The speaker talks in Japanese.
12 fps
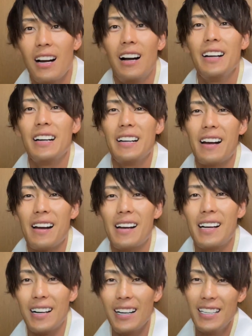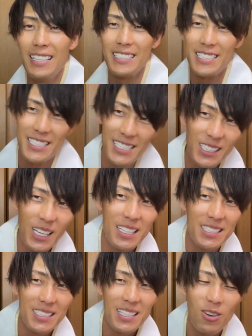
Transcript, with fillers: はいはいはいはい、はい、しです。